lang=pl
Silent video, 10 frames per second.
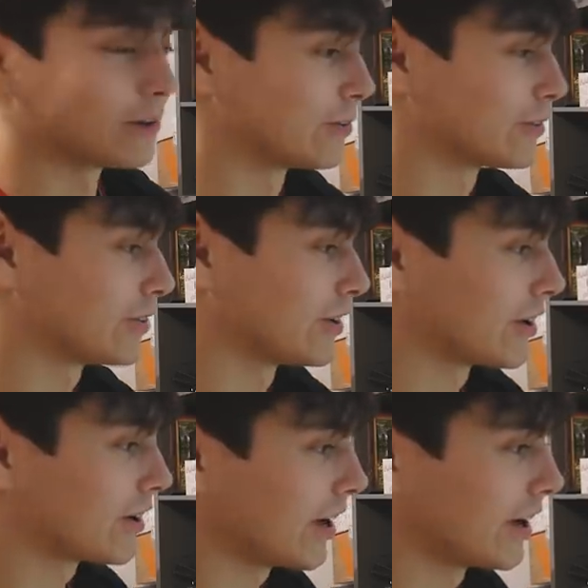
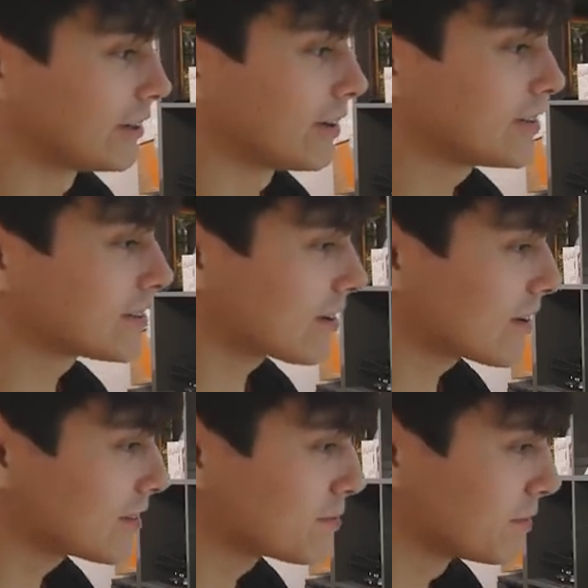Juszczyk. Ej, to jest
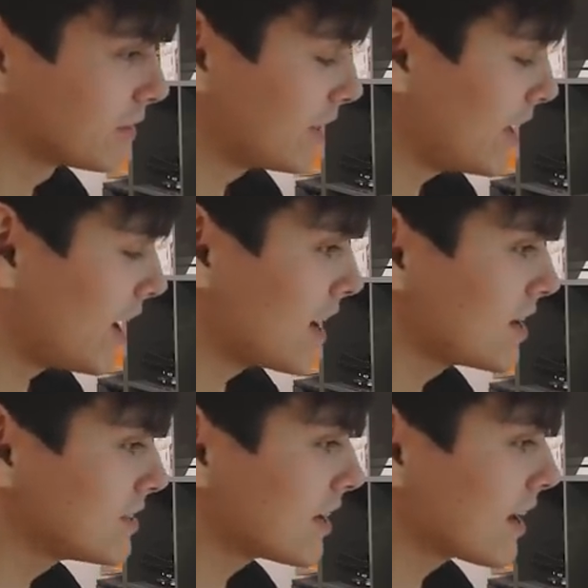trochę smutne,
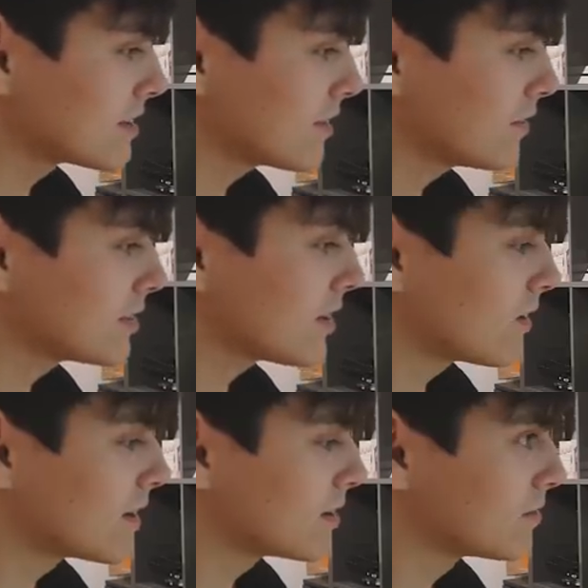ale zarazem
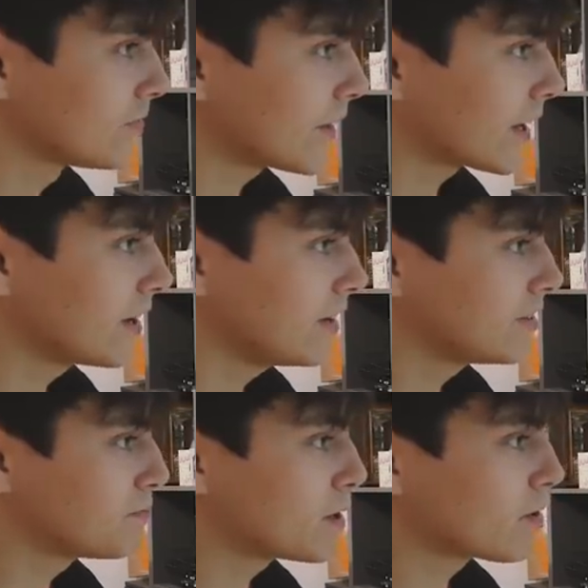wesołe. Takie
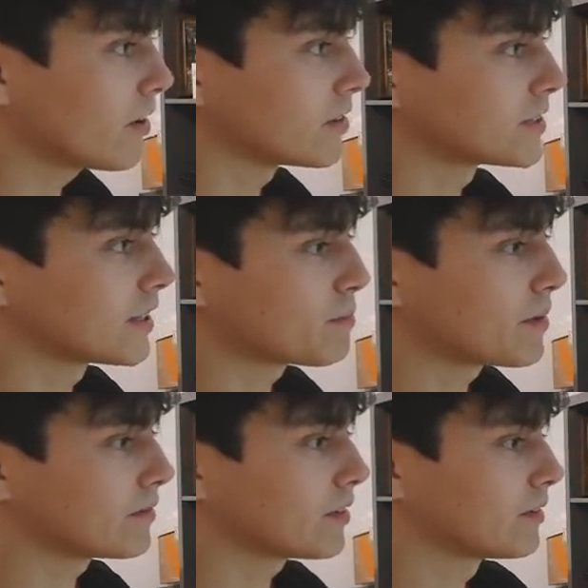inspirujące na
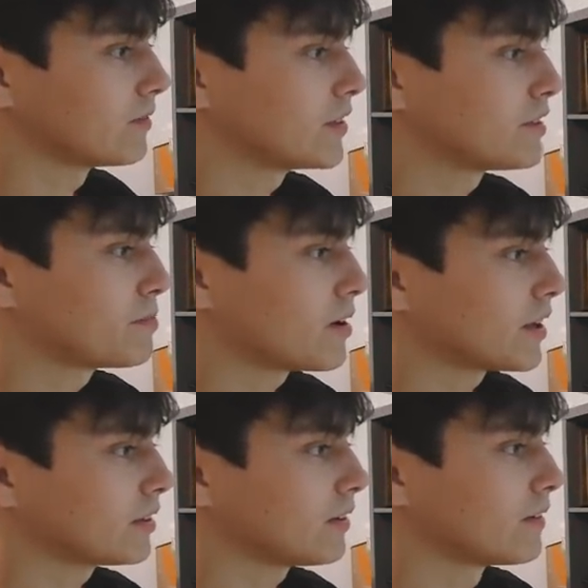pewno, więc
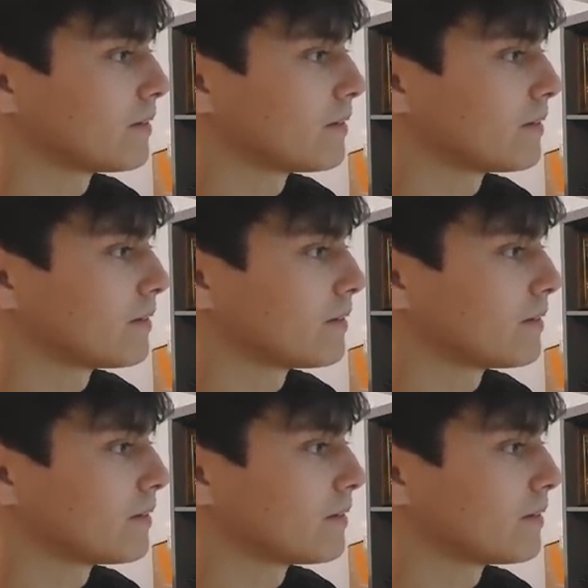biorę to.